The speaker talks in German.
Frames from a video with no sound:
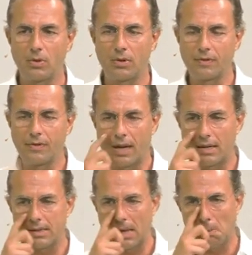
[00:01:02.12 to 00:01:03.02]
Es geht
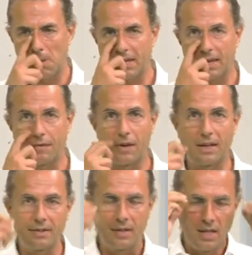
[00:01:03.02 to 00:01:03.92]
einfach darum, dass
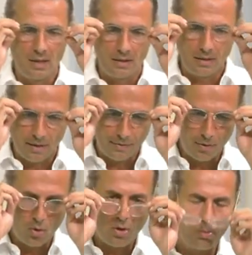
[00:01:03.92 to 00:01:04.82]
du mit
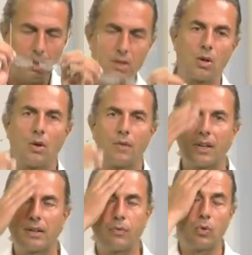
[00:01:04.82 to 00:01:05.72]
mehr Respekt auf die
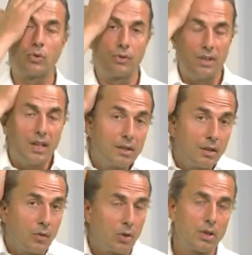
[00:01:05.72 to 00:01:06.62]

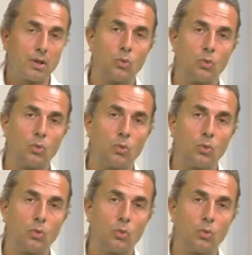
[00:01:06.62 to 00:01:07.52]
gegenüberliegende Seite
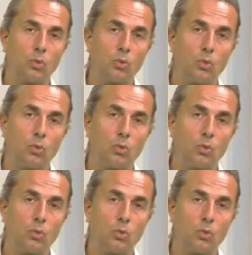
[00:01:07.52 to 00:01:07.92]
zugehst.